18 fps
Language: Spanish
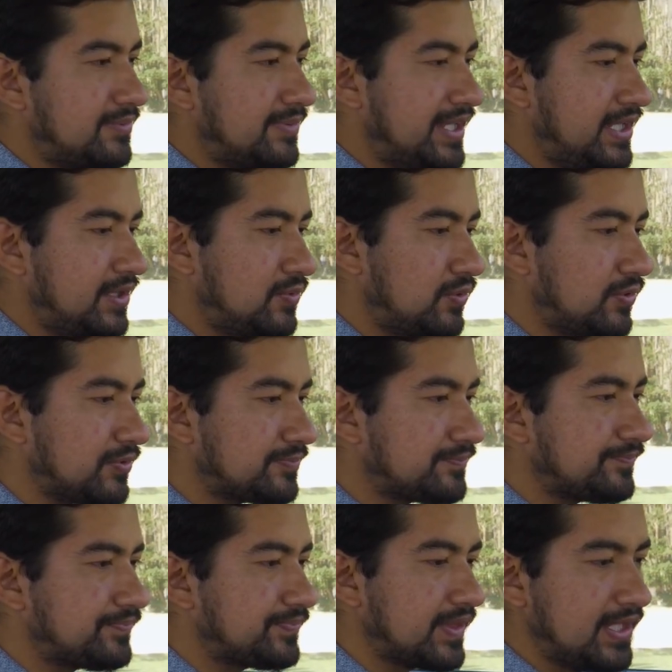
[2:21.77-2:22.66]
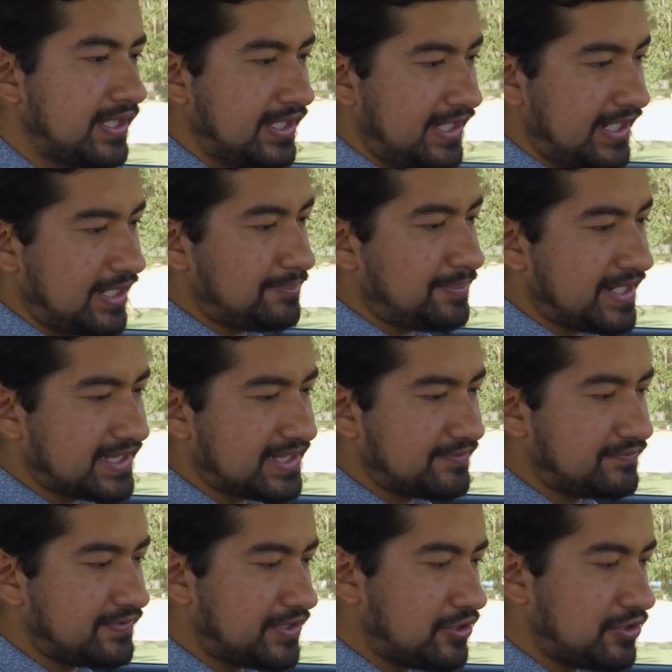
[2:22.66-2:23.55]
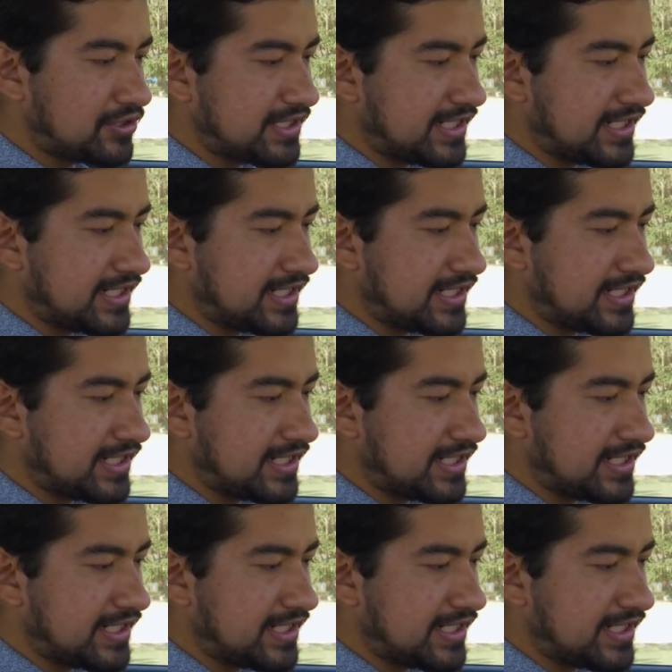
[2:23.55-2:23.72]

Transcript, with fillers: el vehículo. En la parte inferior